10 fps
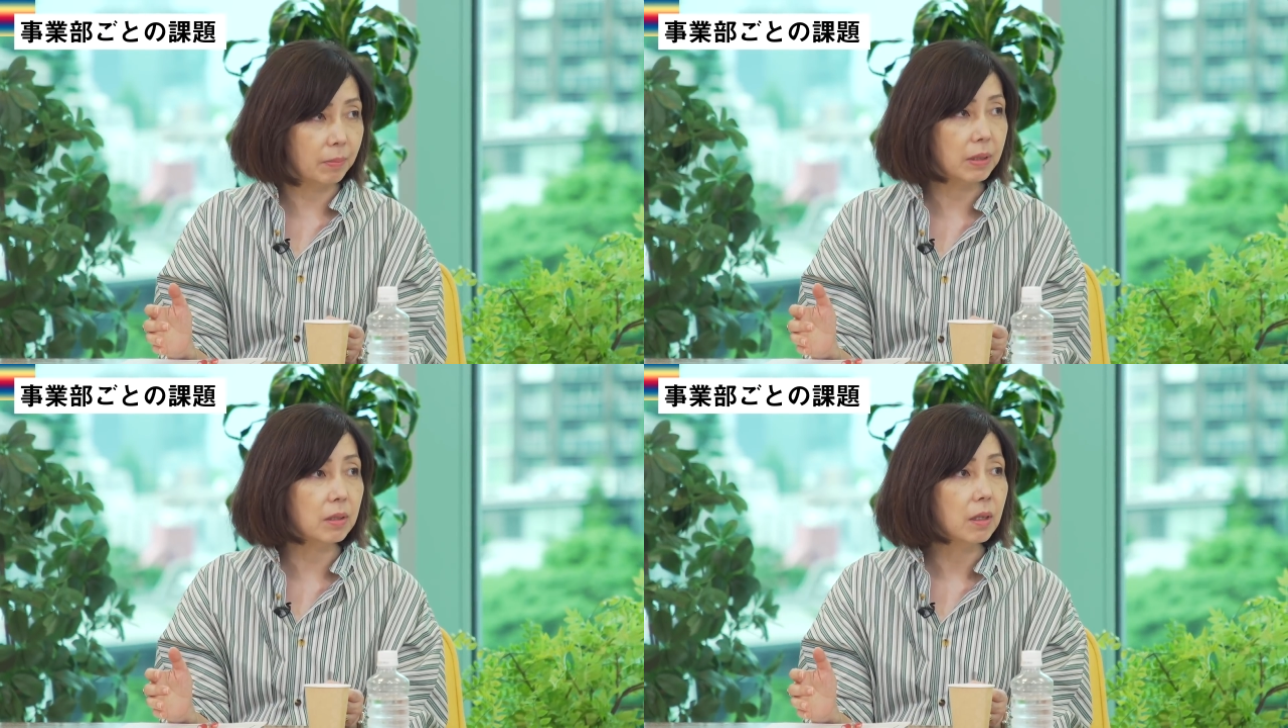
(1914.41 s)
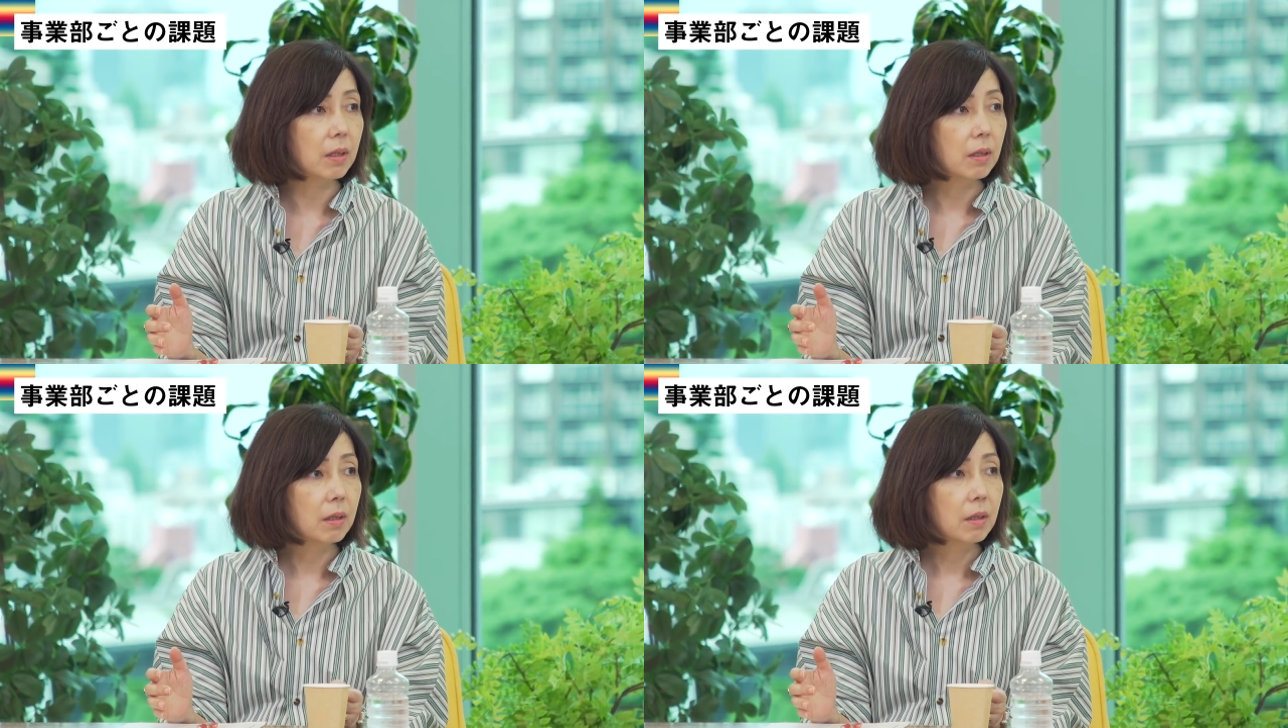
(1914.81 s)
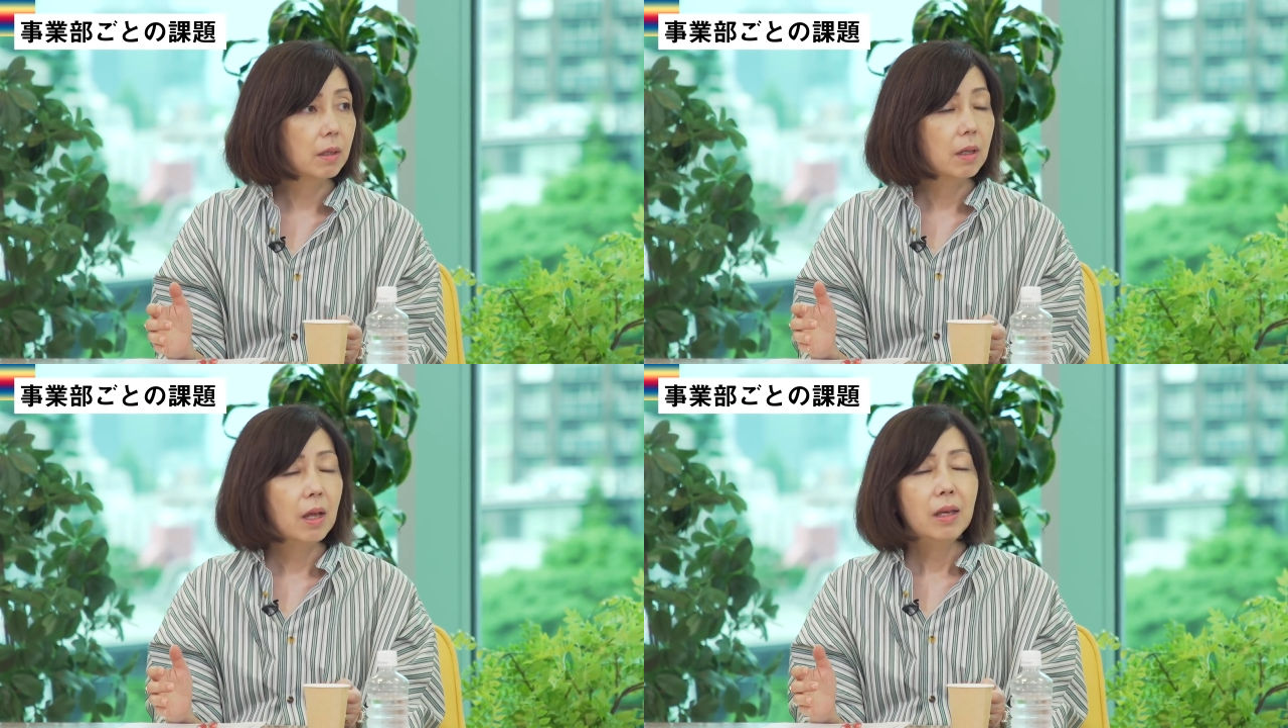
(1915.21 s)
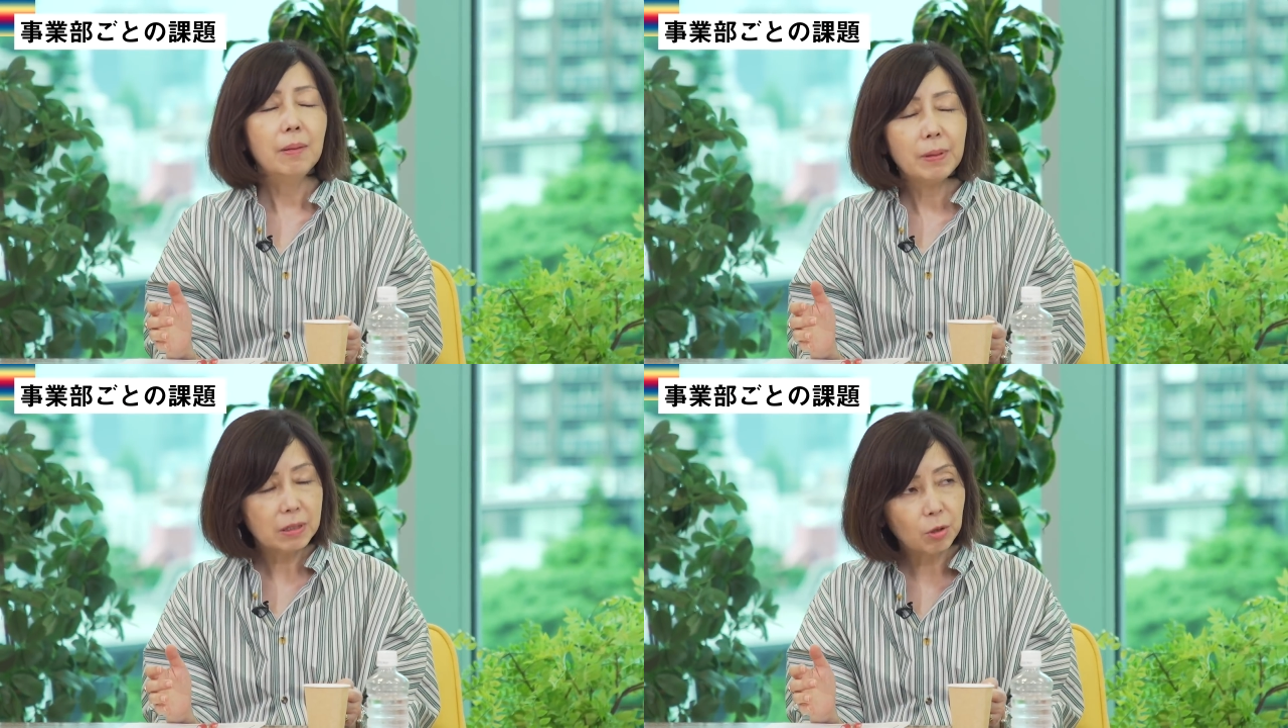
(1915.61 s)
それってなんでなんですか、
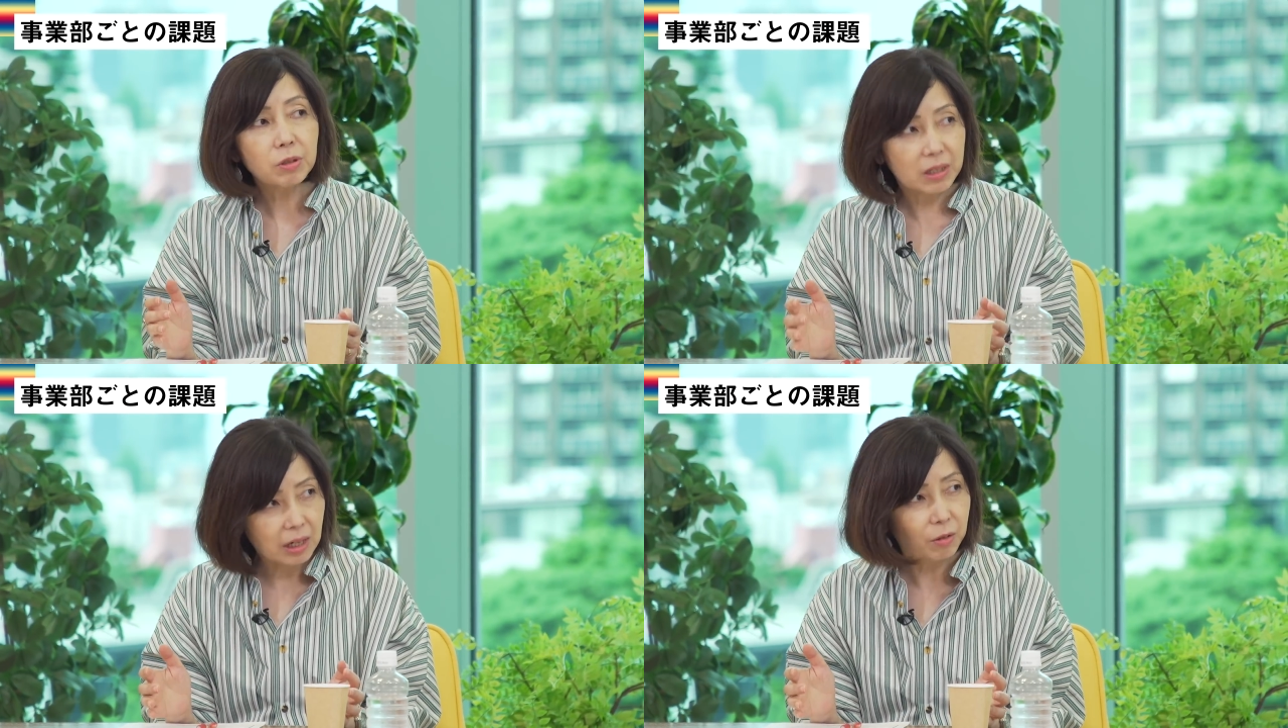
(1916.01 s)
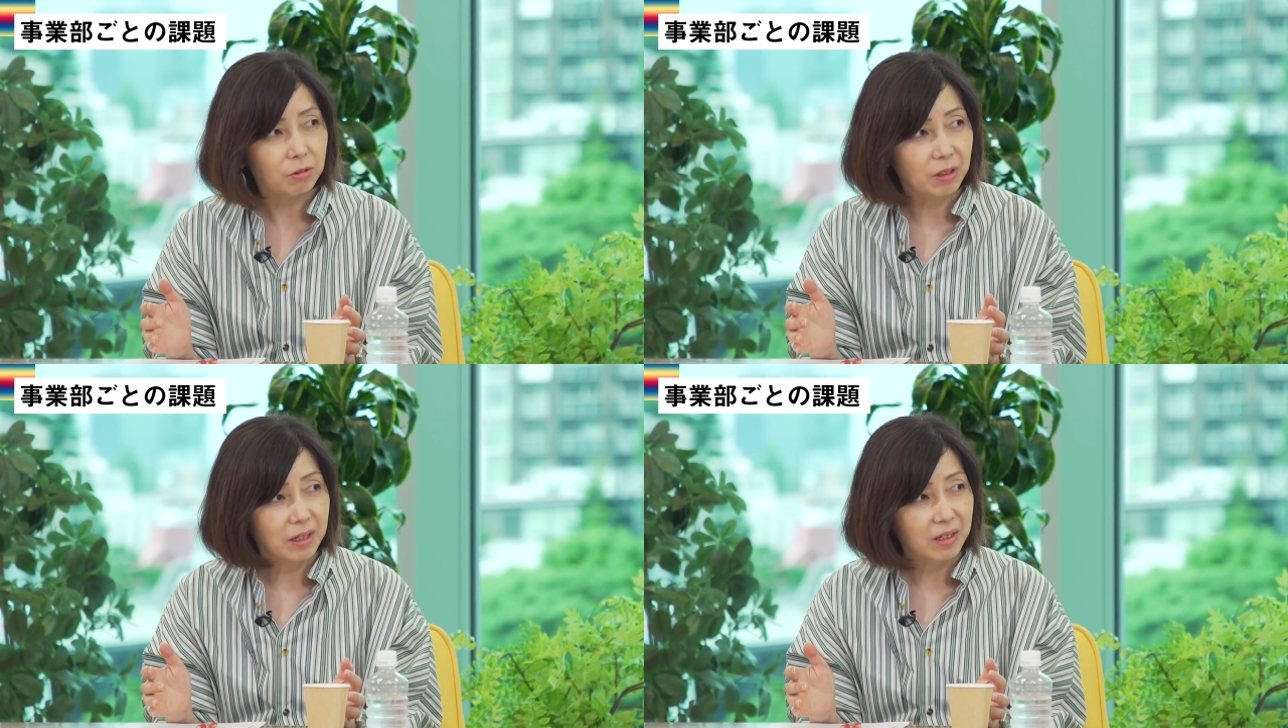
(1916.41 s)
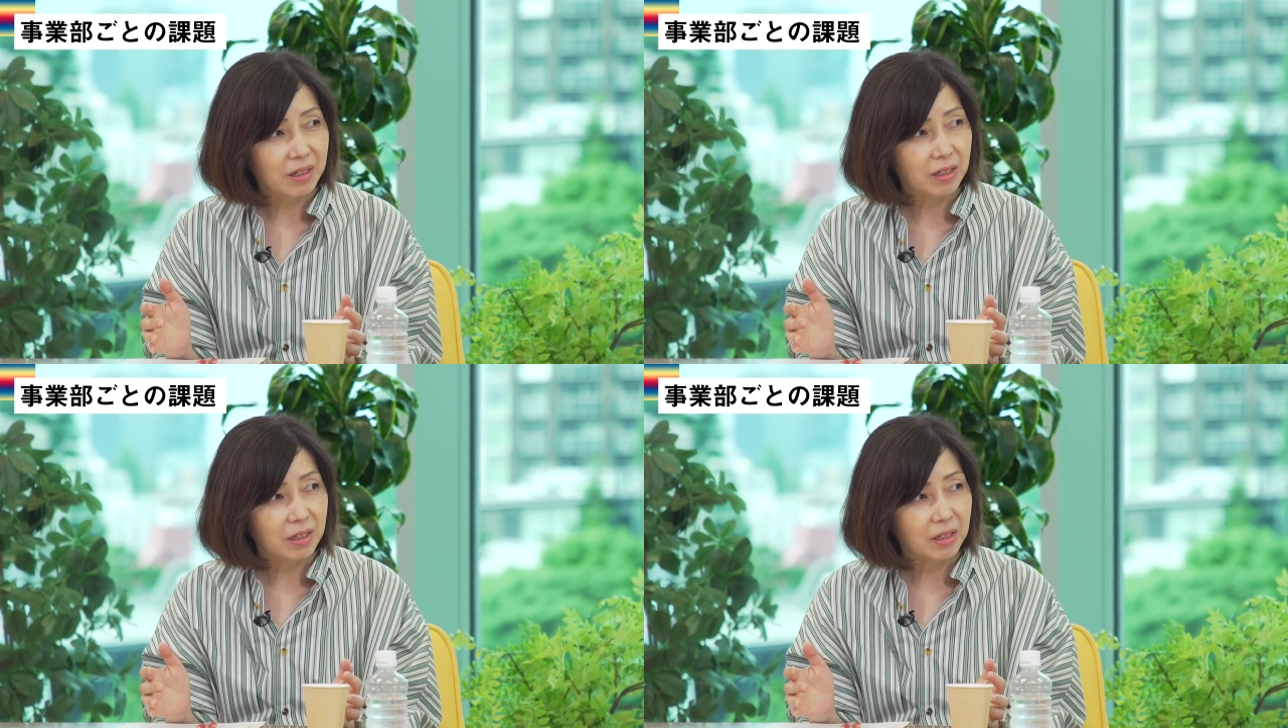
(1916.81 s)
ね、やっぱり、ね、長時間労働です